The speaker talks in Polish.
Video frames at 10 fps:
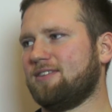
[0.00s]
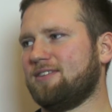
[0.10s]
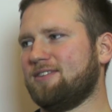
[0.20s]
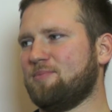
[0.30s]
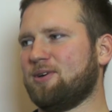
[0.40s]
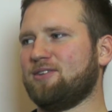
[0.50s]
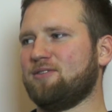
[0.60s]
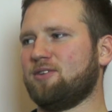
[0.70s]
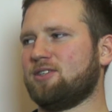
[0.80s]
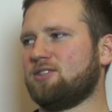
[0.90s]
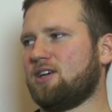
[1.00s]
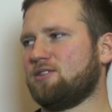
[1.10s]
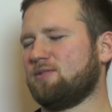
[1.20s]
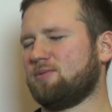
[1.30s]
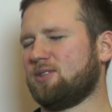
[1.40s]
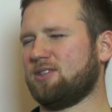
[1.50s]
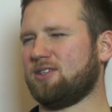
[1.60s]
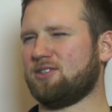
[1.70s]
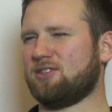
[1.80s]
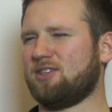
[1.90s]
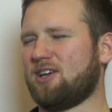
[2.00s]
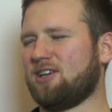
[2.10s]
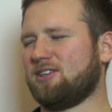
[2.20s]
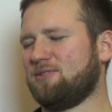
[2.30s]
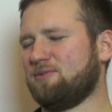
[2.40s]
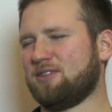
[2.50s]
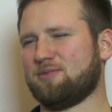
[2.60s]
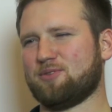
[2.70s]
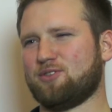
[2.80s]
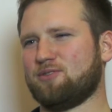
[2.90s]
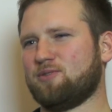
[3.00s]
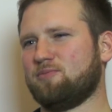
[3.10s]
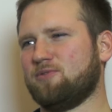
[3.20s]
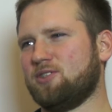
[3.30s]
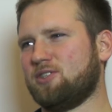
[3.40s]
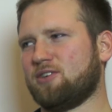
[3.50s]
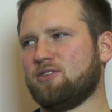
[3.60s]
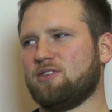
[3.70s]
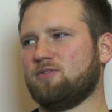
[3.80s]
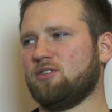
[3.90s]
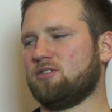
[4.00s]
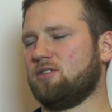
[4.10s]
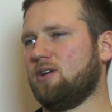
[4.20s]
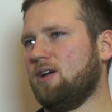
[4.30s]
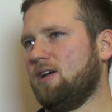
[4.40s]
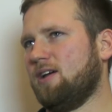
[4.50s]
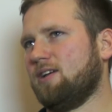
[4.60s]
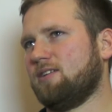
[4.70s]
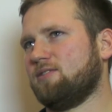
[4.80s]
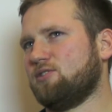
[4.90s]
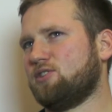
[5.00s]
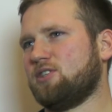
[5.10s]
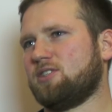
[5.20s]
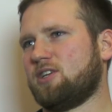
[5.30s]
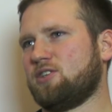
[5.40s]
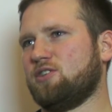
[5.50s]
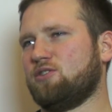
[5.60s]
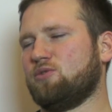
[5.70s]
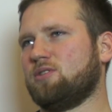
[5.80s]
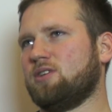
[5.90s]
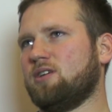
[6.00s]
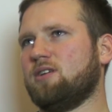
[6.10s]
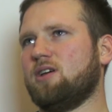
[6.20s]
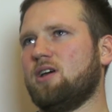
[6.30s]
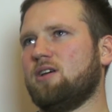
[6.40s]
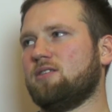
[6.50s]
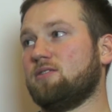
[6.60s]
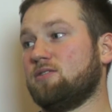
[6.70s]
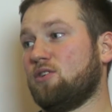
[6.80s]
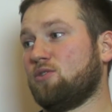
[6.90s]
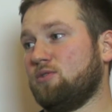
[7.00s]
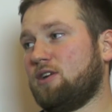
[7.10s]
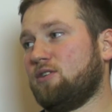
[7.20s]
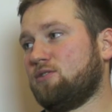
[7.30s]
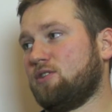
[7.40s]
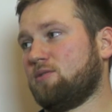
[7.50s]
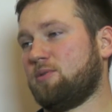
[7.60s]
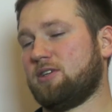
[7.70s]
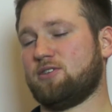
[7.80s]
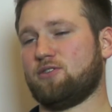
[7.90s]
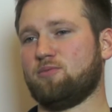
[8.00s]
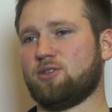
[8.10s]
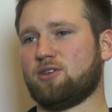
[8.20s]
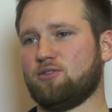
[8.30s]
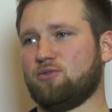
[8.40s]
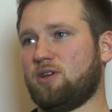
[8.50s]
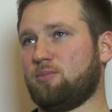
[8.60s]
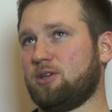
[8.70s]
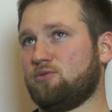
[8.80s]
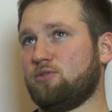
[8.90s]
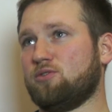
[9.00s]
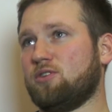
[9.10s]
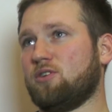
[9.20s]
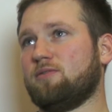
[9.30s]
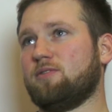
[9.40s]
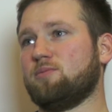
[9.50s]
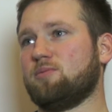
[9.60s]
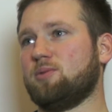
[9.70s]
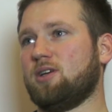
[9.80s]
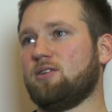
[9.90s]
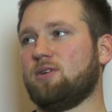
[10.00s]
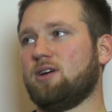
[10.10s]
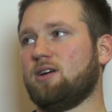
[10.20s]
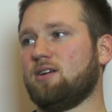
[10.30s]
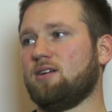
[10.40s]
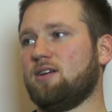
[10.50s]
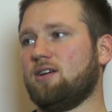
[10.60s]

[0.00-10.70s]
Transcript: nie marnować czasu, na przykład na jakieś gierki. Uważam, że to zupełnie niczego nie wnosi. Życie jest strasznie krótkie. Z roku na rok coraz bardziej się o tym przekonuję. pracuję już rok w tym szpitalu, a